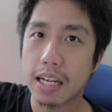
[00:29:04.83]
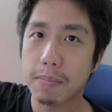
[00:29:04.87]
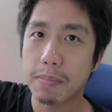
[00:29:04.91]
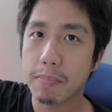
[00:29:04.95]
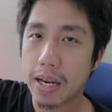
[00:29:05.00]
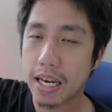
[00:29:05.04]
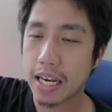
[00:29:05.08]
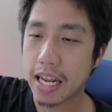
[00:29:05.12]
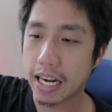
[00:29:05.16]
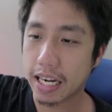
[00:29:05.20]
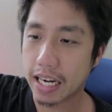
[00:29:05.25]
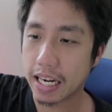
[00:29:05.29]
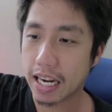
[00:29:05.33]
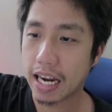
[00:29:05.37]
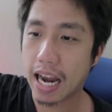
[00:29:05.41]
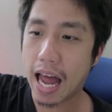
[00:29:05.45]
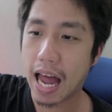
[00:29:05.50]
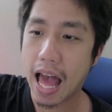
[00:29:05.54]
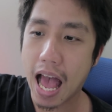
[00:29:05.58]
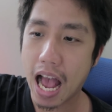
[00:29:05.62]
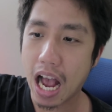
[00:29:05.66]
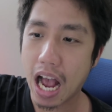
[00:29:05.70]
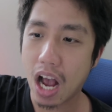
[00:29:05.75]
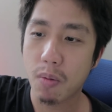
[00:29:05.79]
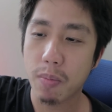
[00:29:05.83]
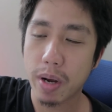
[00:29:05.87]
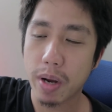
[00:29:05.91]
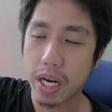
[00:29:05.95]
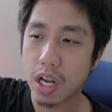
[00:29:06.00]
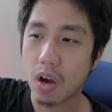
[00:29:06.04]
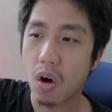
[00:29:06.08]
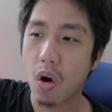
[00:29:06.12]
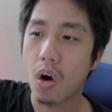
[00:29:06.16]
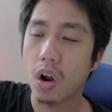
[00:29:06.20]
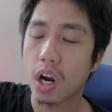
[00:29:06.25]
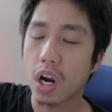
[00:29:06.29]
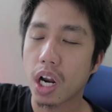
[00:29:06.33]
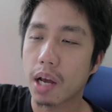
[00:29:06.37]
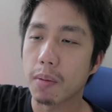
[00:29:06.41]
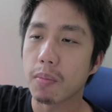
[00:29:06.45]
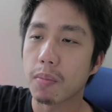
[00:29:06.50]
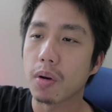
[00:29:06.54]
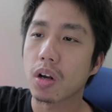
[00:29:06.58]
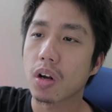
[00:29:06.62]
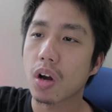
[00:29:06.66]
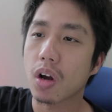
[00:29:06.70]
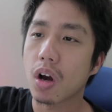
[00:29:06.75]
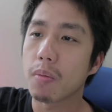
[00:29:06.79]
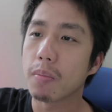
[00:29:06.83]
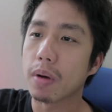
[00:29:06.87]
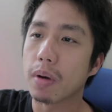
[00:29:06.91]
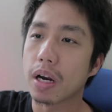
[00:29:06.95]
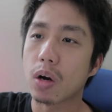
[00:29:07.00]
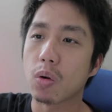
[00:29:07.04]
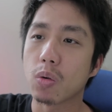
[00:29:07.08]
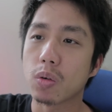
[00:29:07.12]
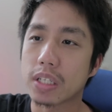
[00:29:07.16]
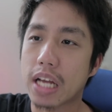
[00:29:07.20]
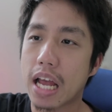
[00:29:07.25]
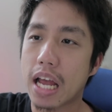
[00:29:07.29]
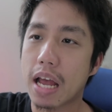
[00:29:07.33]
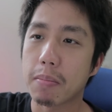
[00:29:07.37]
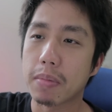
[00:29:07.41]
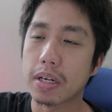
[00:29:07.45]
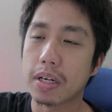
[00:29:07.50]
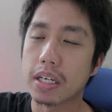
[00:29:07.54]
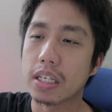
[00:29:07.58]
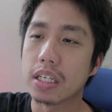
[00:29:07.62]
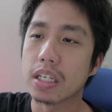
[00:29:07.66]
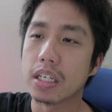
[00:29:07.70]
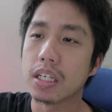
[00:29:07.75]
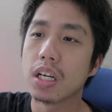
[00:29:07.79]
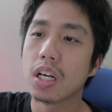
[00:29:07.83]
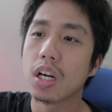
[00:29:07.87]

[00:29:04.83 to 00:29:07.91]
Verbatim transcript: ที่เป็นเด็กเนี่ยลากเข้าไปในห้องนะครับแล้วก็เหมือนเอากุญแจมือ